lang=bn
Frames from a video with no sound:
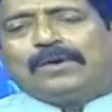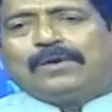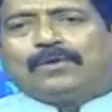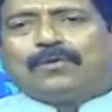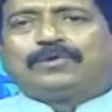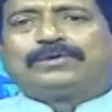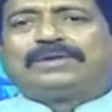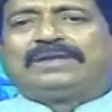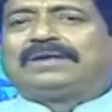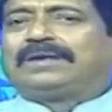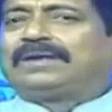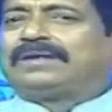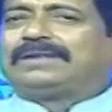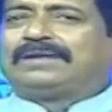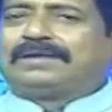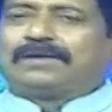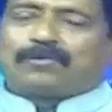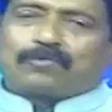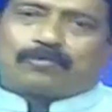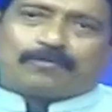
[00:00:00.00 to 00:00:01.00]
ও ধীরে
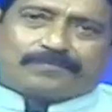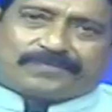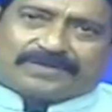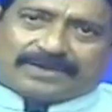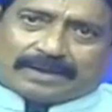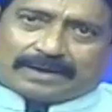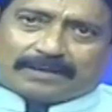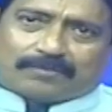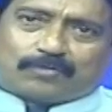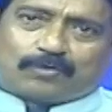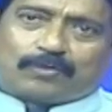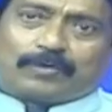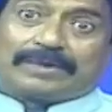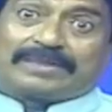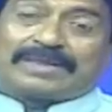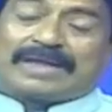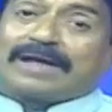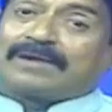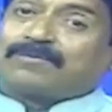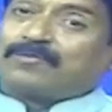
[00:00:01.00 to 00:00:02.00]
ধীরে কমতে আরম্ভ করে
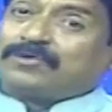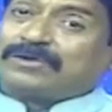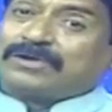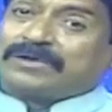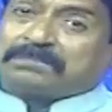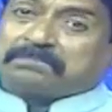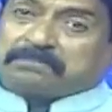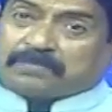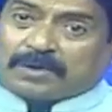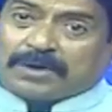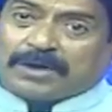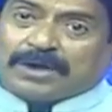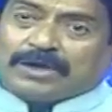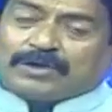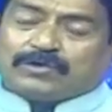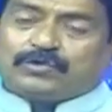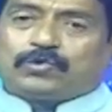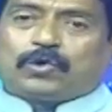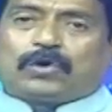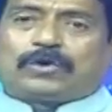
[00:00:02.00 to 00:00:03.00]
তার মধ্যে
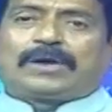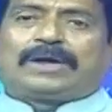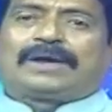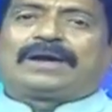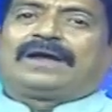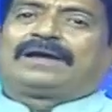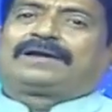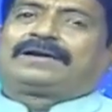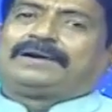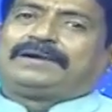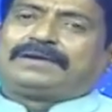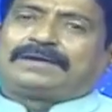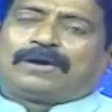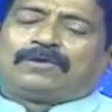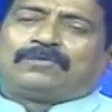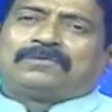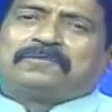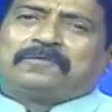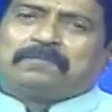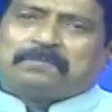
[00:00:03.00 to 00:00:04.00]
জঠার
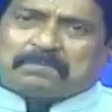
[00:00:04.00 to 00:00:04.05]
আগ্নিটাও